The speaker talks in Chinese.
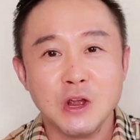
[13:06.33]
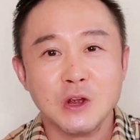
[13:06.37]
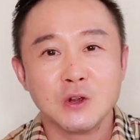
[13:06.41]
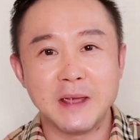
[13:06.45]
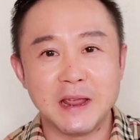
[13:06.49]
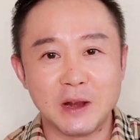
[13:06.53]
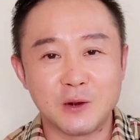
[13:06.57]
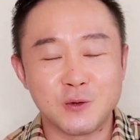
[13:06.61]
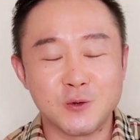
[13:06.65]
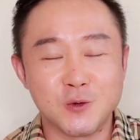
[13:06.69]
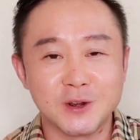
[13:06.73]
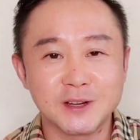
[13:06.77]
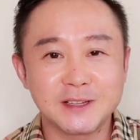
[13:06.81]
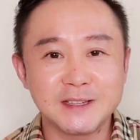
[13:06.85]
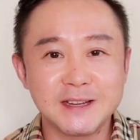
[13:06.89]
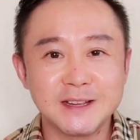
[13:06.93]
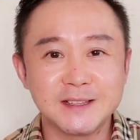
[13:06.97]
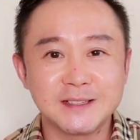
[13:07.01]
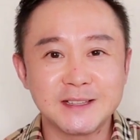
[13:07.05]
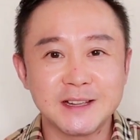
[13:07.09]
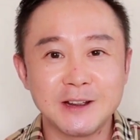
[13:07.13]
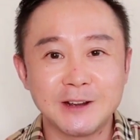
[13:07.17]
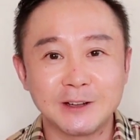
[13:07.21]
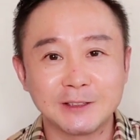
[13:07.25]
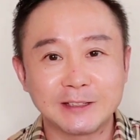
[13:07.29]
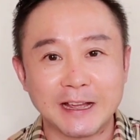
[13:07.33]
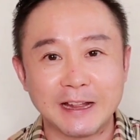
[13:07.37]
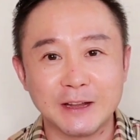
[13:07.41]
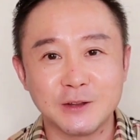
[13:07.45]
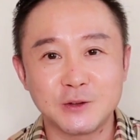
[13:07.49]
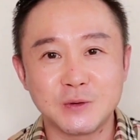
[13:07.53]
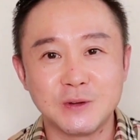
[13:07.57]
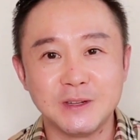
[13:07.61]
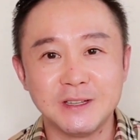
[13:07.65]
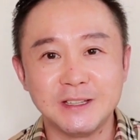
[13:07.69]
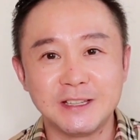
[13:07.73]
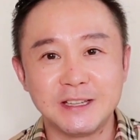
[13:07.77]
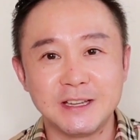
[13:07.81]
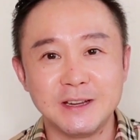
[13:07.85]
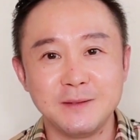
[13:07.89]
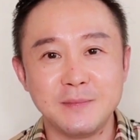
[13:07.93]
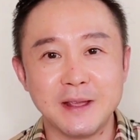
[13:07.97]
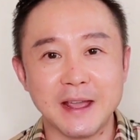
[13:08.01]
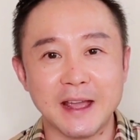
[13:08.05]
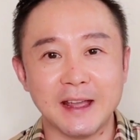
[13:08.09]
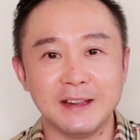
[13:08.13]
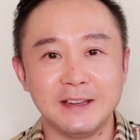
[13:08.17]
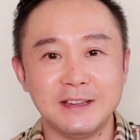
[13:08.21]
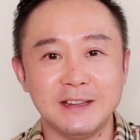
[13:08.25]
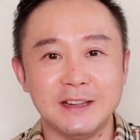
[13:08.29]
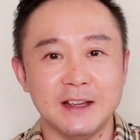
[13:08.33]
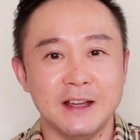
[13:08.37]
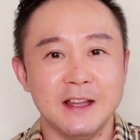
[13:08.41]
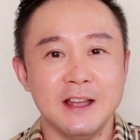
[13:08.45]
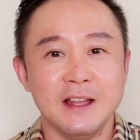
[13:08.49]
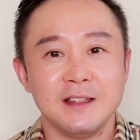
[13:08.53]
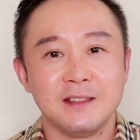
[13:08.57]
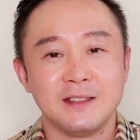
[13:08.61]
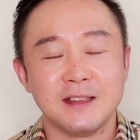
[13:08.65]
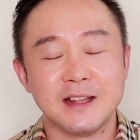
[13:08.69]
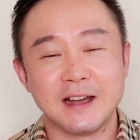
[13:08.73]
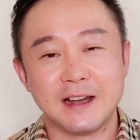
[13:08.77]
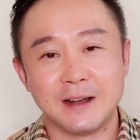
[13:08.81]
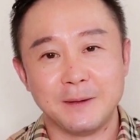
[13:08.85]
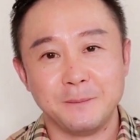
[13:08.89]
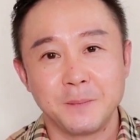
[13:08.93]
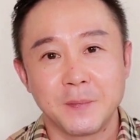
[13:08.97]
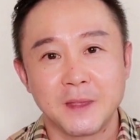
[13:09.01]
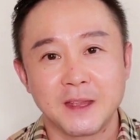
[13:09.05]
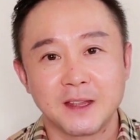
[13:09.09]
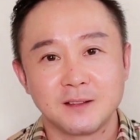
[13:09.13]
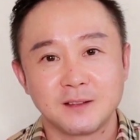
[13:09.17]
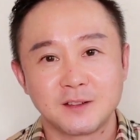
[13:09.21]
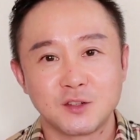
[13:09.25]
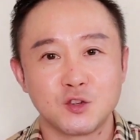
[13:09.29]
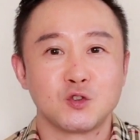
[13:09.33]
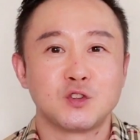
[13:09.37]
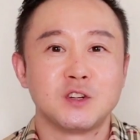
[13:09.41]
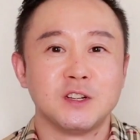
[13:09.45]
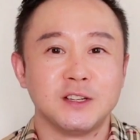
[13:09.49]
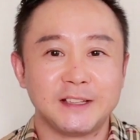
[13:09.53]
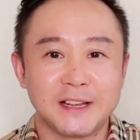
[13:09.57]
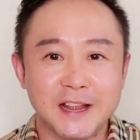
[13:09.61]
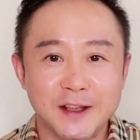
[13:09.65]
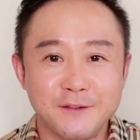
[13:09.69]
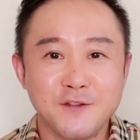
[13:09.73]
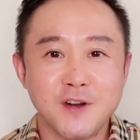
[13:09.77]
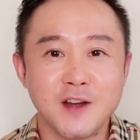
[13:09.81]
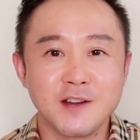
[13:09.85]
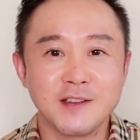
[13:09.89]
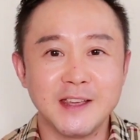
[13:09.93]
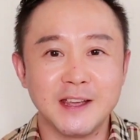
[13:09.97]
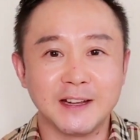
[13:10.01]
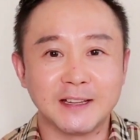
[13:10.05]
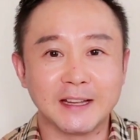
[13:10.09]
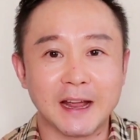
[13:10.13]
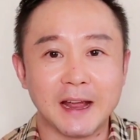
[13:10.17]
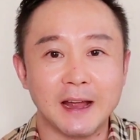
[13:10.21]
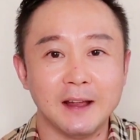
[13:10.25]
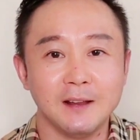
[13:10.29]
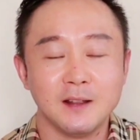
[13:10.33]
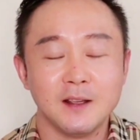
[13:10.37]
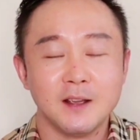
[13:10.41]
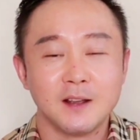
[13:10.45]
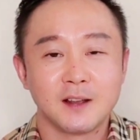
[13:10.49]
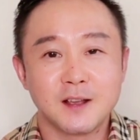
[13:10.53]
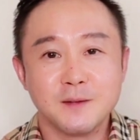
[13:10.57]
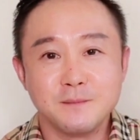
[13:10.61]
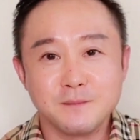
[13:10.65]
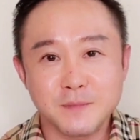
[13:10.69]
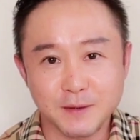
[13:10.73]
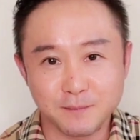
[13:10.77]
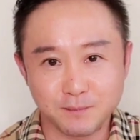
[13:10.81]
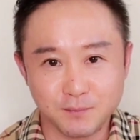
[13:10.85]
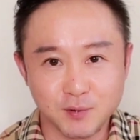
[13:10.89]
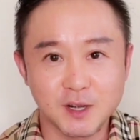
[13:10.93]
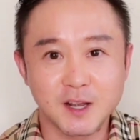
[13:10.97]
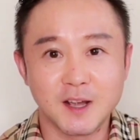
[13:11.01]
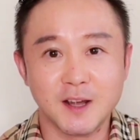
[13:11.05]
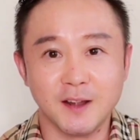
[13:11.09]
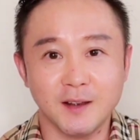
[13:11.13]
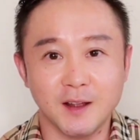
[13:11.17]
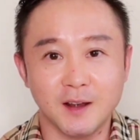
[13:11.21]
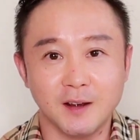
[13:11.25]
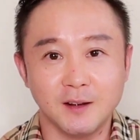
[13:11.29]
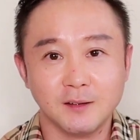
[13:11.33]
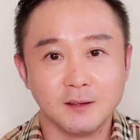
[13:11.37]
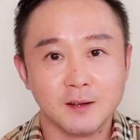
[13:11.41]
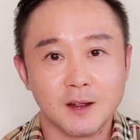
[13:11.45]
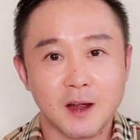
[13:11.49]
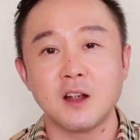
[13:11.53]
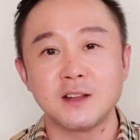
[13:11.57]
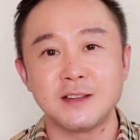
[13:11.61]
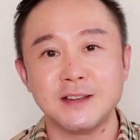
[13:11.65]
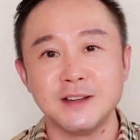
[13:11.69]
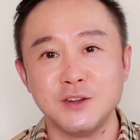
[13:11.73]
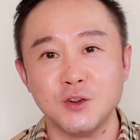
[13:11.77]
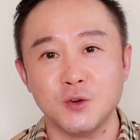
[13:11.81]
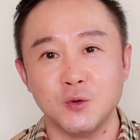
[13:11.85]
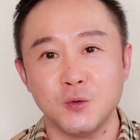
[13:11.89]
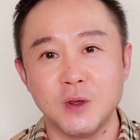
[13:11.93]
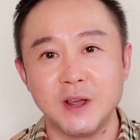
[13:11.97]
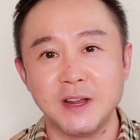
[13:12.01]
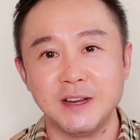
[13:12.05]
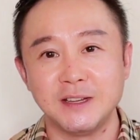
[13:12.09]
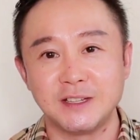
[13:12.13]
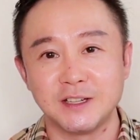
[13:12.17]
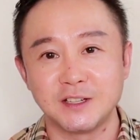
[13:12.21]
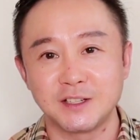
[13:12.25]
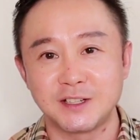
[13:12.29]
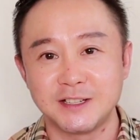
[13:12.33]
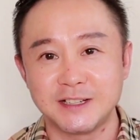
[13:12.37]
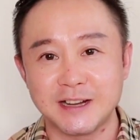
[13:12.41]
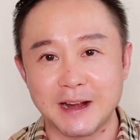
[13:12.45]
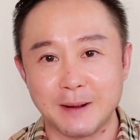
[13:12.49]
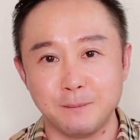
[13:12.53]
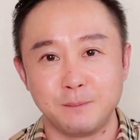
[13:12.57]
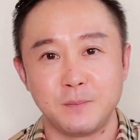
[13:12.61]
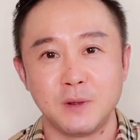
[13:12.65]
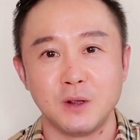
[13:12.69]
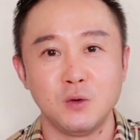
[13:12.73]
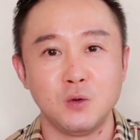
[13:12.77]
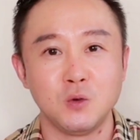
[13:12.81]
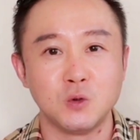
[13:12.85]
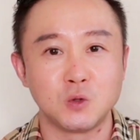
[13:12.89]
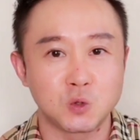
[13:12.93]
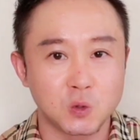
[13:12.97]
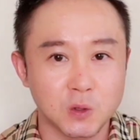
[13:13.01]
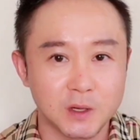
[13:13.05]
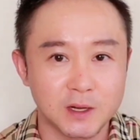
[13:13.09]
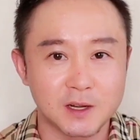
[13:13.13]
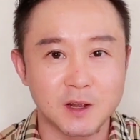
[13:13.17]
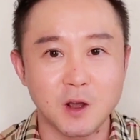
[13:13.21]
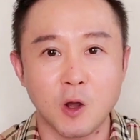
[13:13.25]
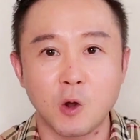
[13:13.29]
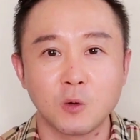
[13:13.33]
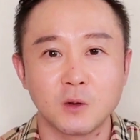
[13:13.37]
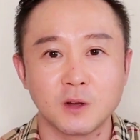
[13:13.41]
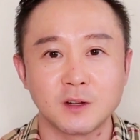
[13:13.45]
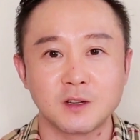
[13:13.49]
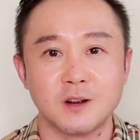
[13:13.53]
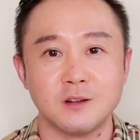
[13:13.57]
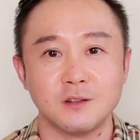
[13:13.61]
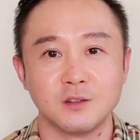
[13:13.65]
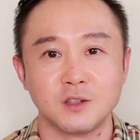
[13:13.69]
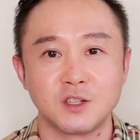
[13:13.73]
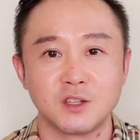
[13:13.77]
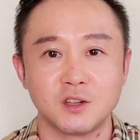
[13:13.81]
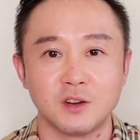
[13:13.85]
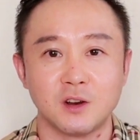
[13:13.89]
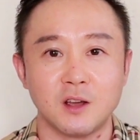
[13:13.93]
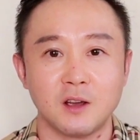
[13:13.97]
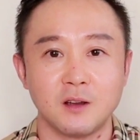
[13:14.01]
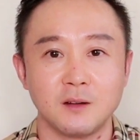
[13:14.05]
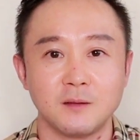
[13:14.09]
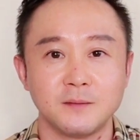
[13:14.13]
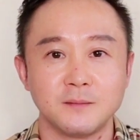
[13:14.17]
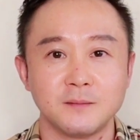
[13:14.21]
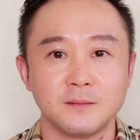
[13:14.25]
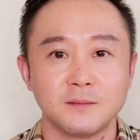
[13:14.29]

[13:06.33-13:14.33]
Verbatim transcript: 美国现在要谈群体免疫，那就是天方夜谭，根本不可能。而且纽约已经是染病率最高的城市了。